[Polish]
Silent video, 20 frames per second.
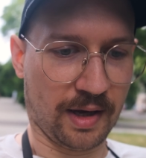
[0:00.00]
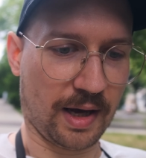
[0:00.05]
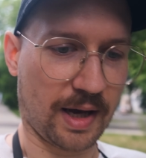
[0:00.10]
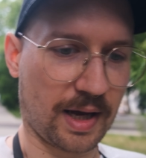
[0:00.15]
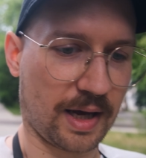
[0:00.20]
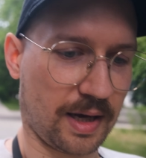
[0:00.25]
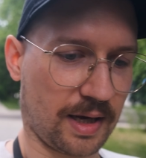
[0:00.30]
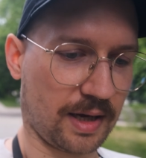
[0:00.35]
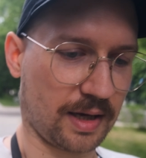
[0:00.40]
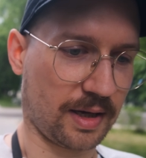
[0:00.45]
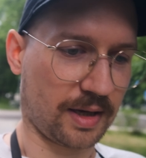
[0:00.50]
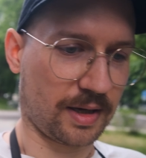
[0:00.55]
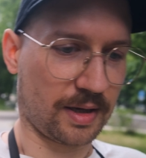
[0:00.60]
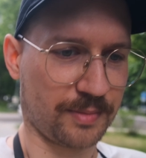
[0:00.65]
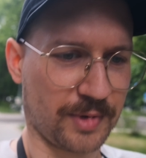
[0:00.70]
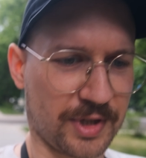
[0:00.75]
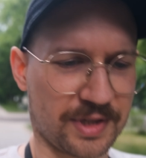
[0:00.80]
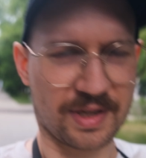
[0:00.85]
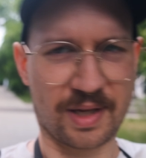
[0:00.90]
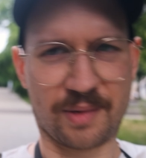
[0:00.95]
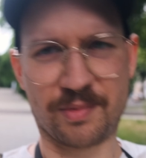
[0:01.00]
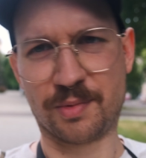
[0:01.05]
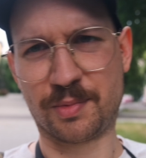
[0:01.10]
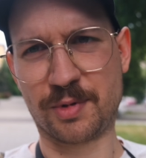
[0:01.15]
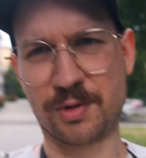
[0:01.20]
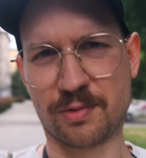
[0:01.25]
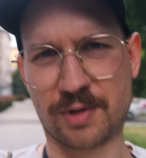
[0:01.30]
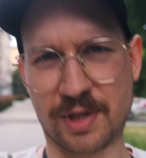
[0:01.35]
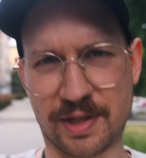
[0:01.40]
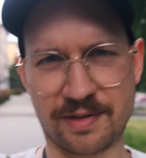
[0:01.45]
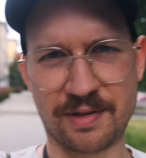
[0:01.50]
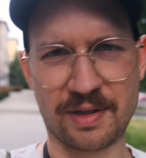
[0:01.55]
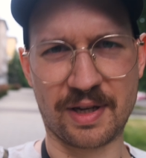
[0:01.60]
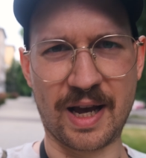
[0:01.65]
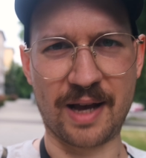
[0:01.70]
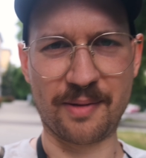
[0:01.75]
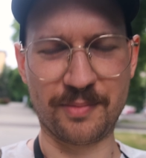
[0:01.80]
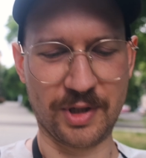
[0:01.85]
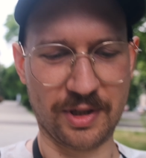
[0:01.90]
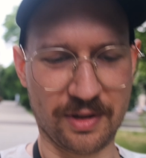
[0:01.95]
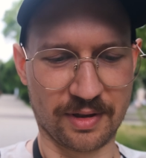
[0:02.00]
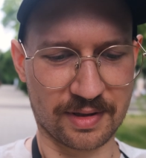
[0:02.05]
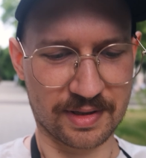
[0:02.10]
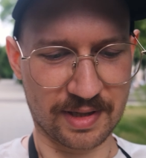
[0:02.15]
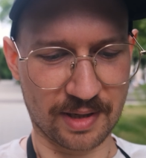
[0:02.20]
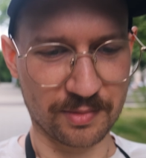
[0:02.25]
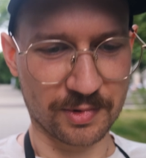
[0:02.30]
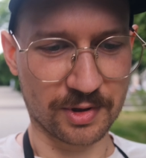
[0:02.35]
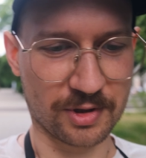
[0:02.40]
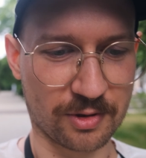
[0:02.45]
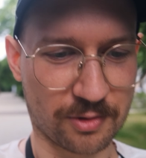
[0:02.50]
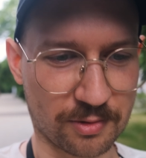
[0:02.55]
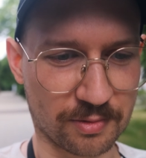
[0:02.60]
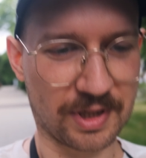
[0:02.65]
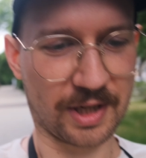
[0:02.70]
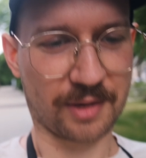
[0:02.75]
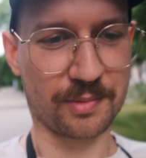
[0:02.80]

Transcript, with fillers: A my chcemy być uczestnikami i chcemy się czuć,